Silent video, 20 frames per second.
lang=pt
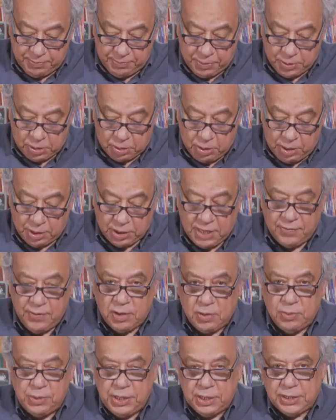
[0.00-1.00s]
pessoal da TV
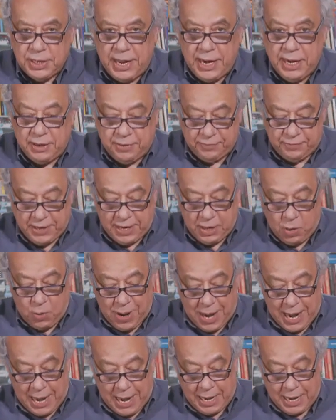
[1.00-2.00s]
Comunitária que vai ao
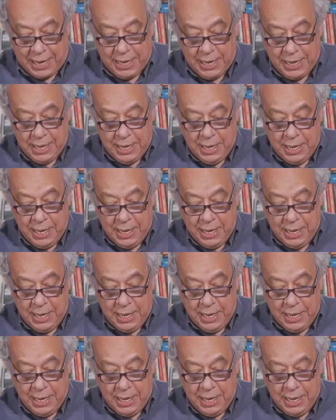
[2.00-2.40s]
ar